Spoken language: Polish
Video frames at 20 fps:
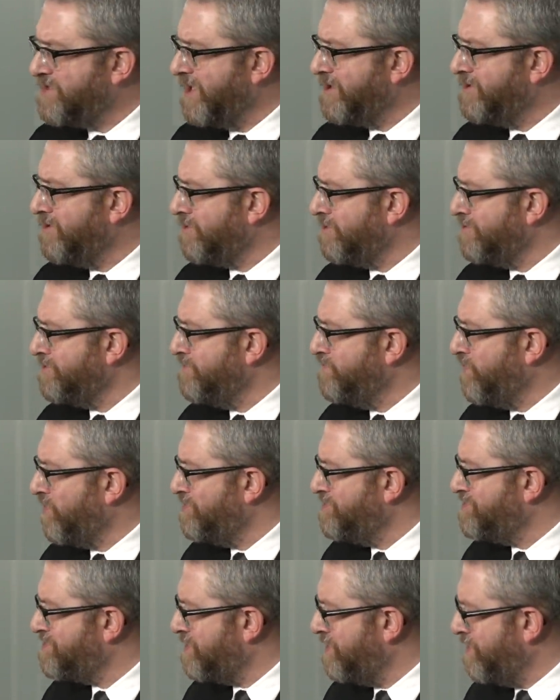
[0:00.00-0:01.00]
Korony
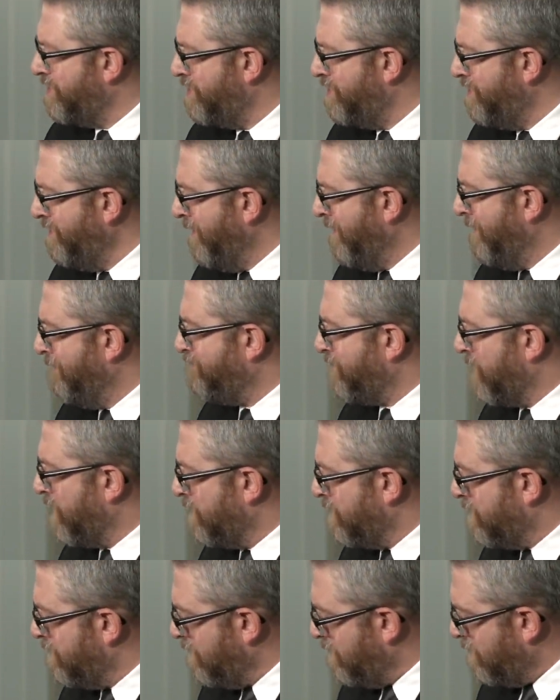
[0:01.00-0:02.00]
Polskiej
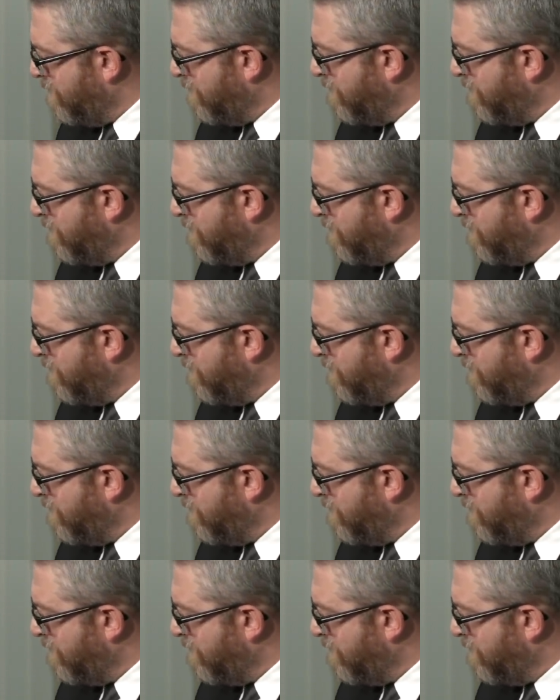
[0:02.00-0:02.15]
y,